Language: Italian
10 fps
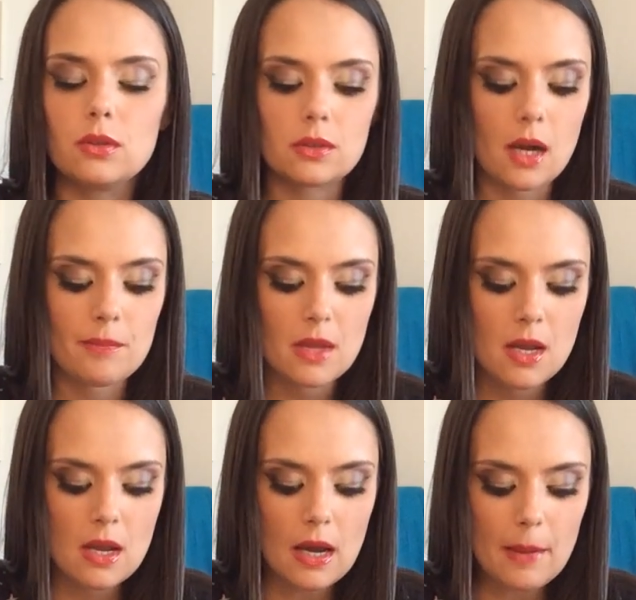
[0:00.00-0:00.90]
Allora,
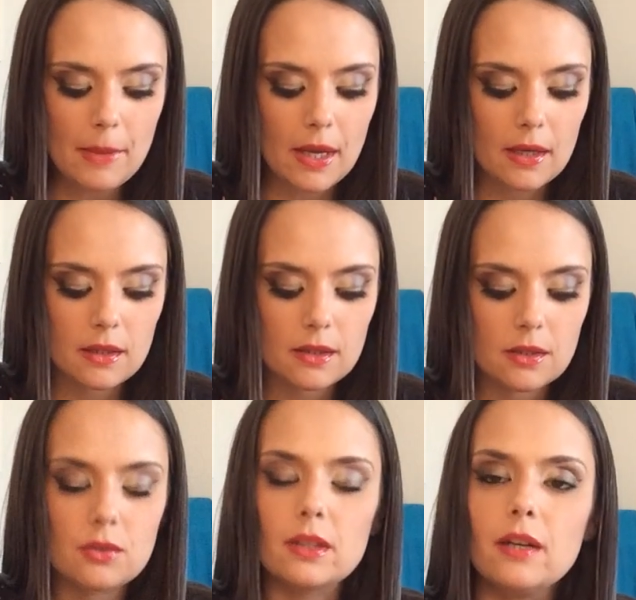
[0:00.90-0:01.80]
a me eh,
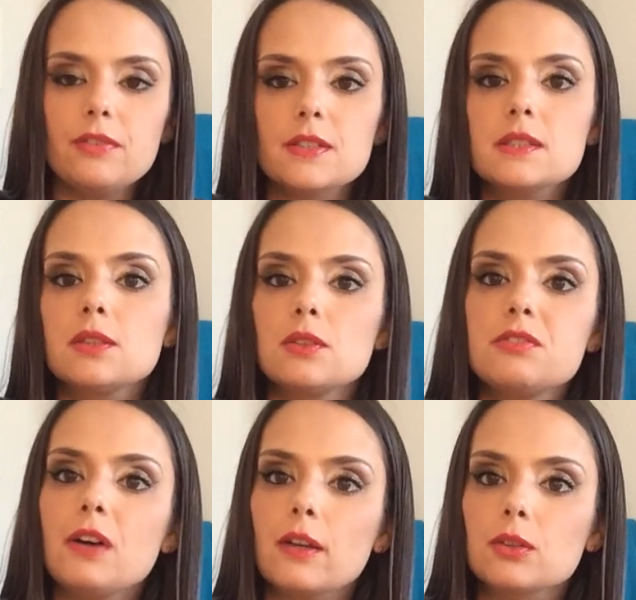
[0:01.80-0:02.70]
non dà fastidio il
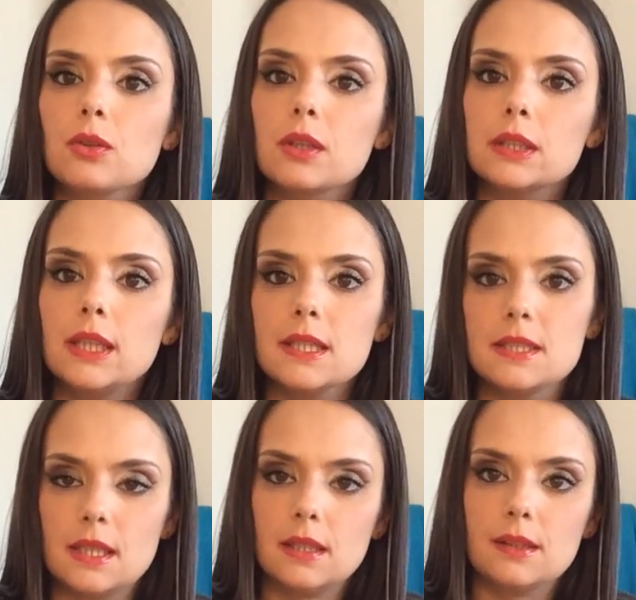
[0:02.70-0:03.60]
fatto che le
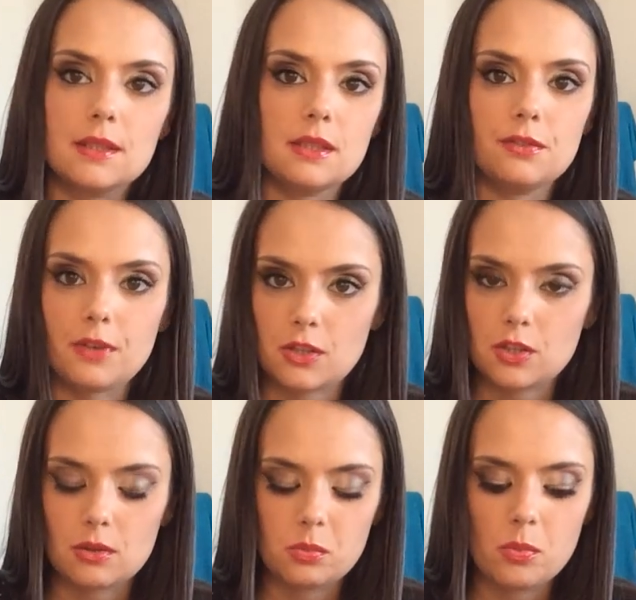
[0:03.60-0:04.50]
aziende si
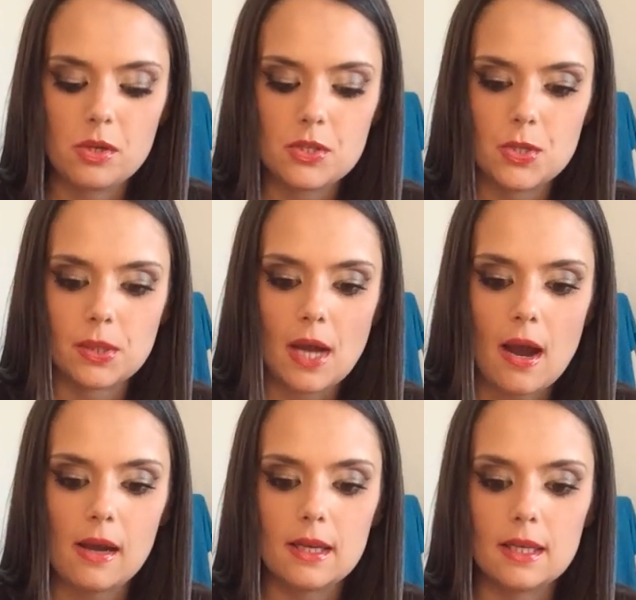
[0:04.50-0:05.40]
facciano pubblicità